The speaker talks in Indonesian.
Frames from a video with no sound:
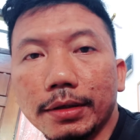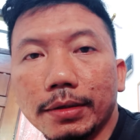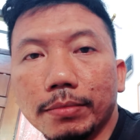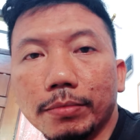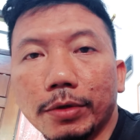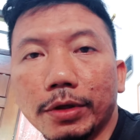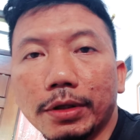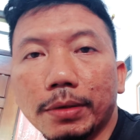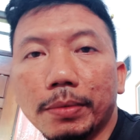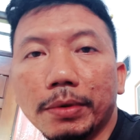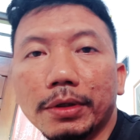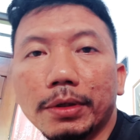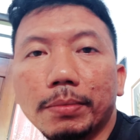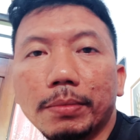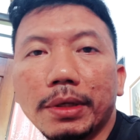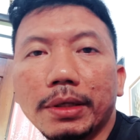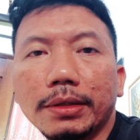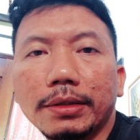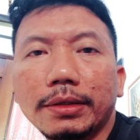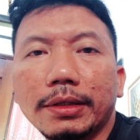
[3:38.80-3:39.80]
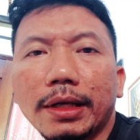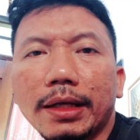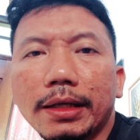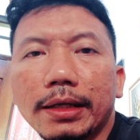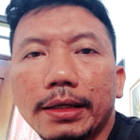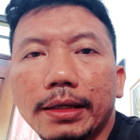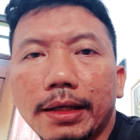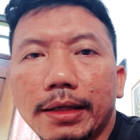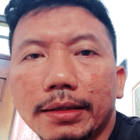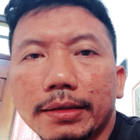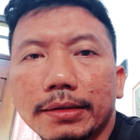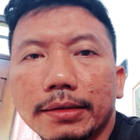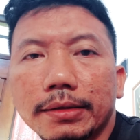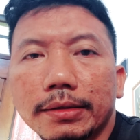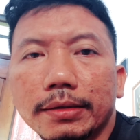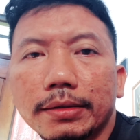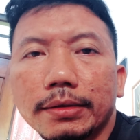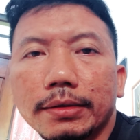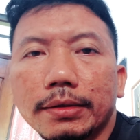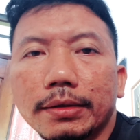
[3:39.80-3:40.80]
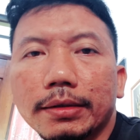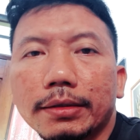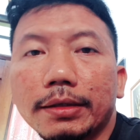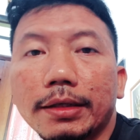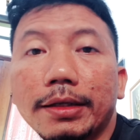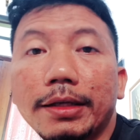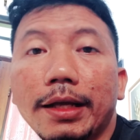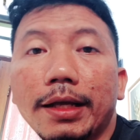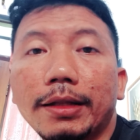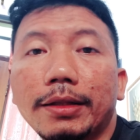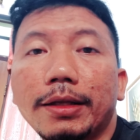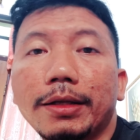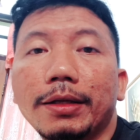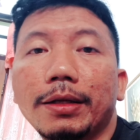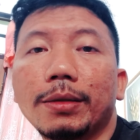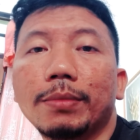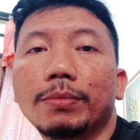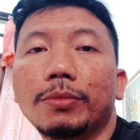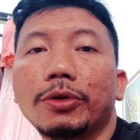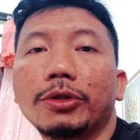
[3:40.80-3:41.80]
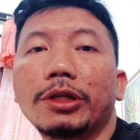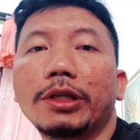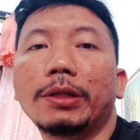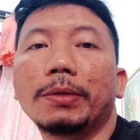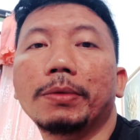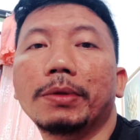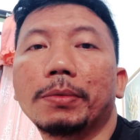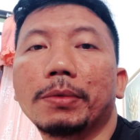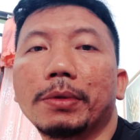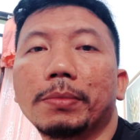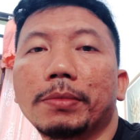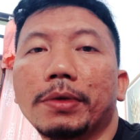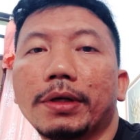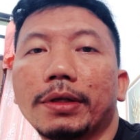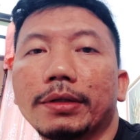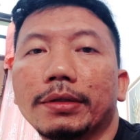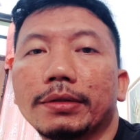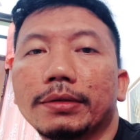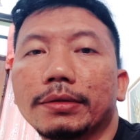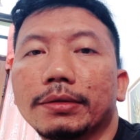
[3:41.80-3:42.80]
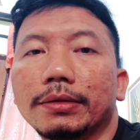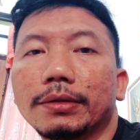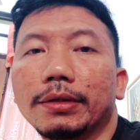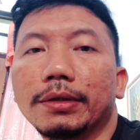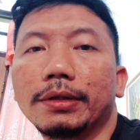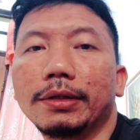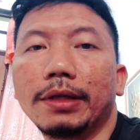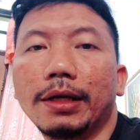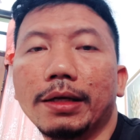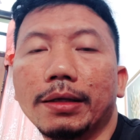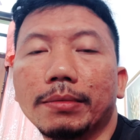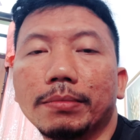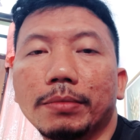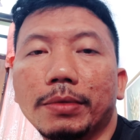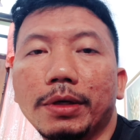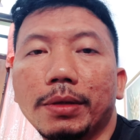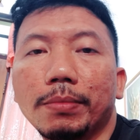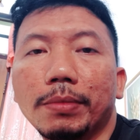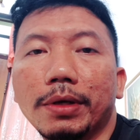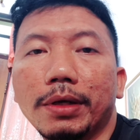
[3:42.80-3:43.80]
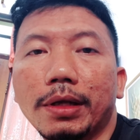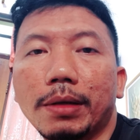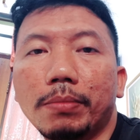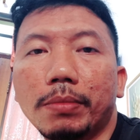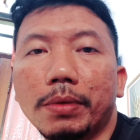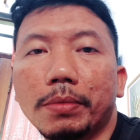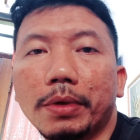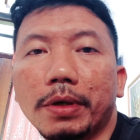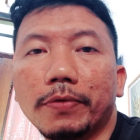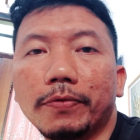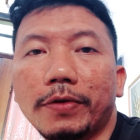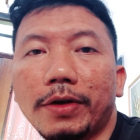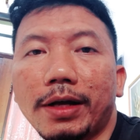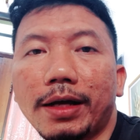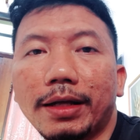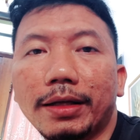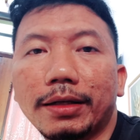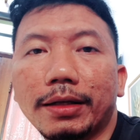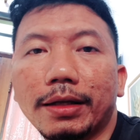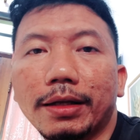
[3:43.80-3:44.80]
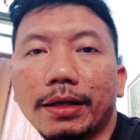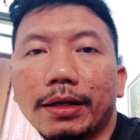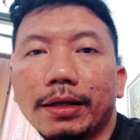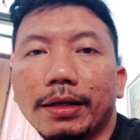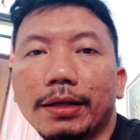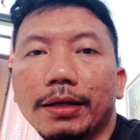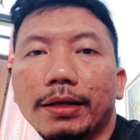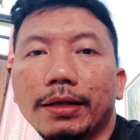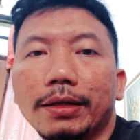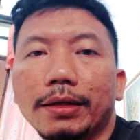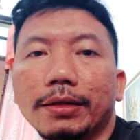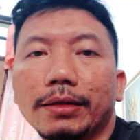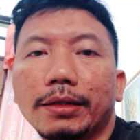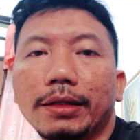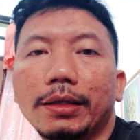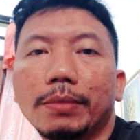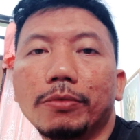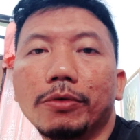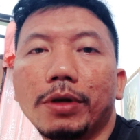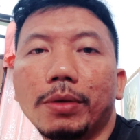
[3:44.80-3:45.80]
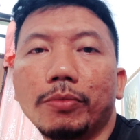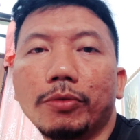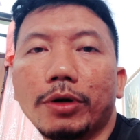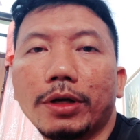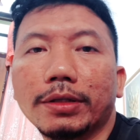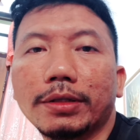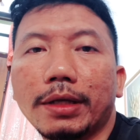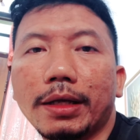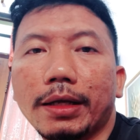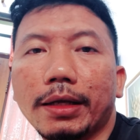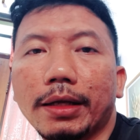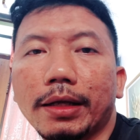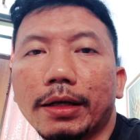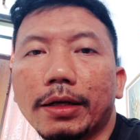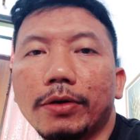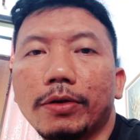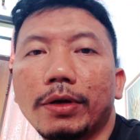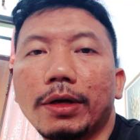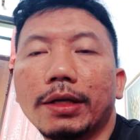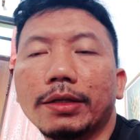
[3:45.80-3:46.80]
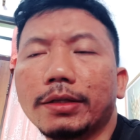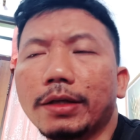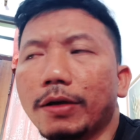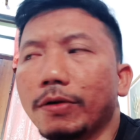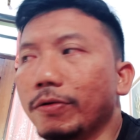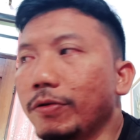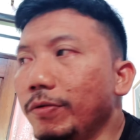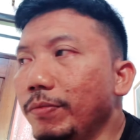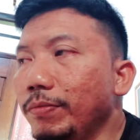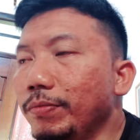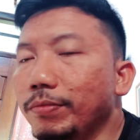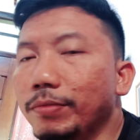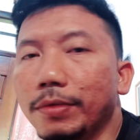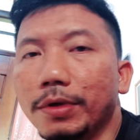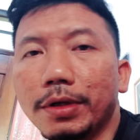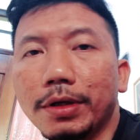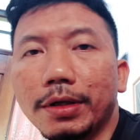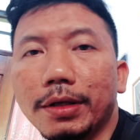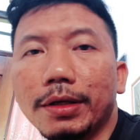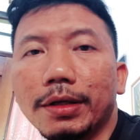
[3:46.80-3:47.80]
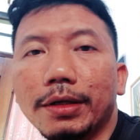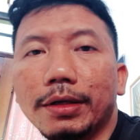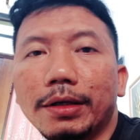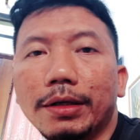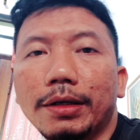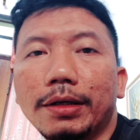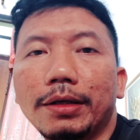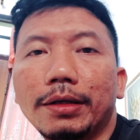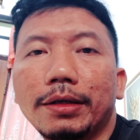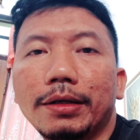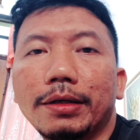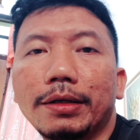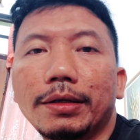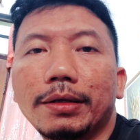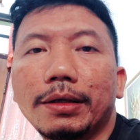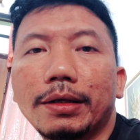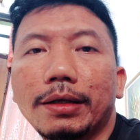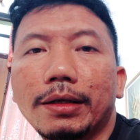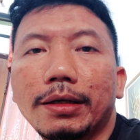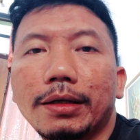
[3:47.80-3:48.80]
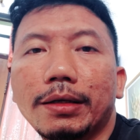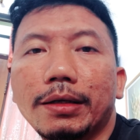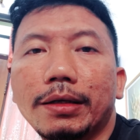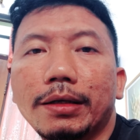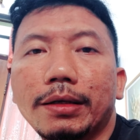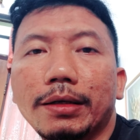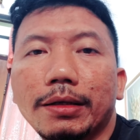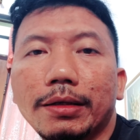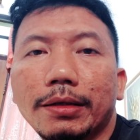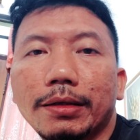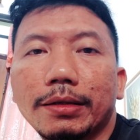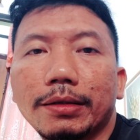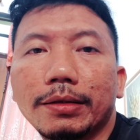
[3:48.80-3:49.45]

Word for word: buat teman-teman carilah kegiatan yang positif teman-teman, yang benar-benar bermanfaat di bulan puasa ya. Kalau nggak sanggup uh,